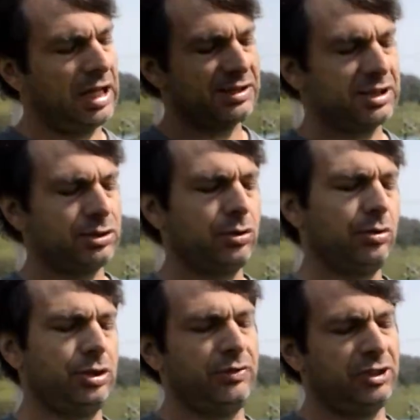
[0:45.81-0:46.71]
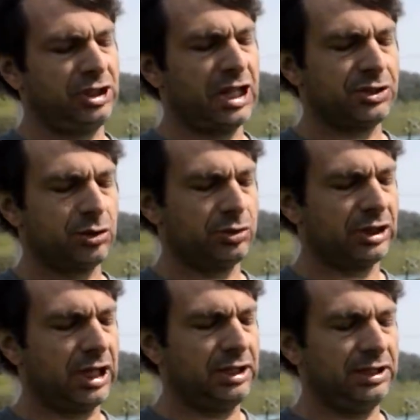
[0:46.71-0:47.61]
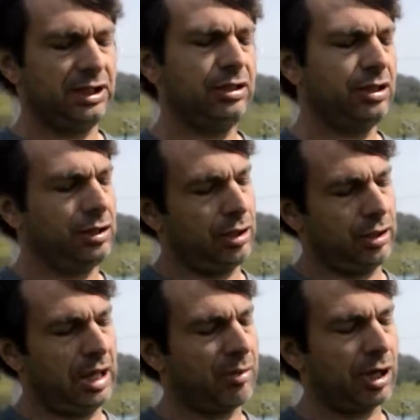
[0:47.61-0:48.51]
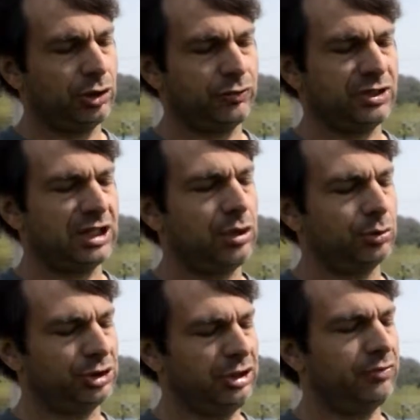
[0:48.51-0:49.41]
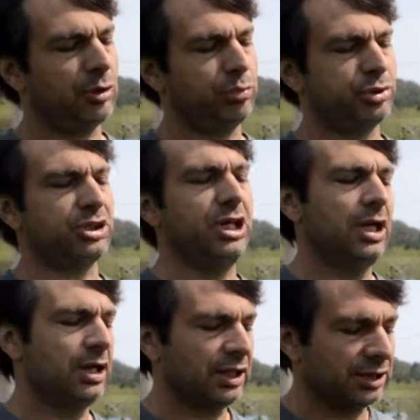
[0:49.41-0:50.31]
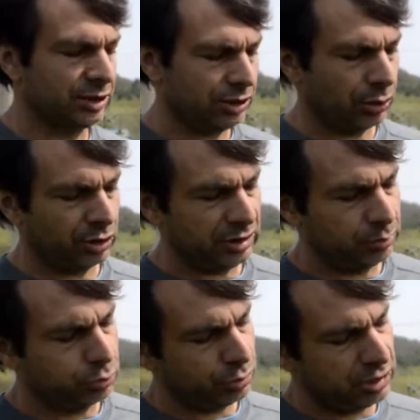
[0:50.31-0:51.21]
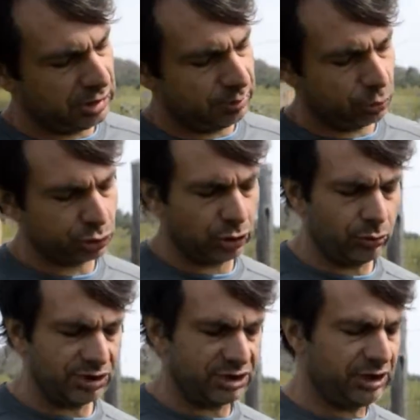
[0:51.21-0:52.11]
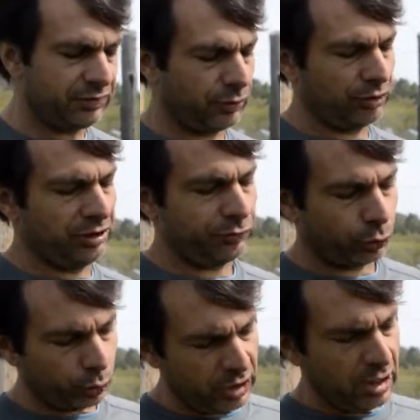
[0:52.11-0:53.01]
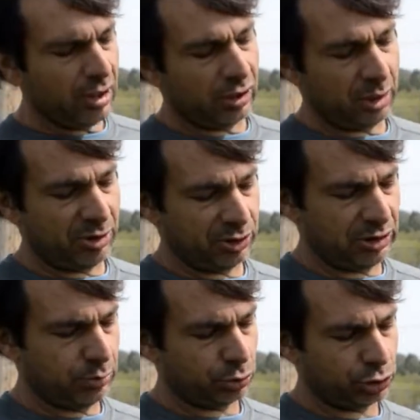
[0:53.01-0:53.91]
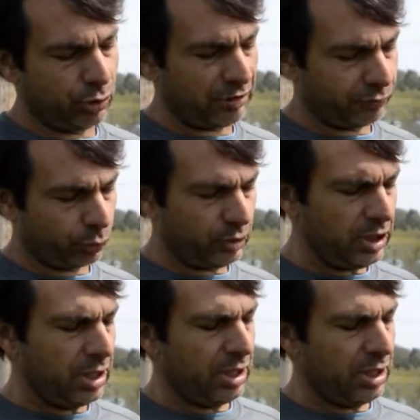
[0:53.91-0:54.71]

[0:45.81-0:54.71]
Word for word: saison de végétation durant l'été, euh, la branche va s'allonger et va pousser. Tandis qu'on a des, bourgeons aussi qui font des fruits, on appelle ça des bourgeons à fruits.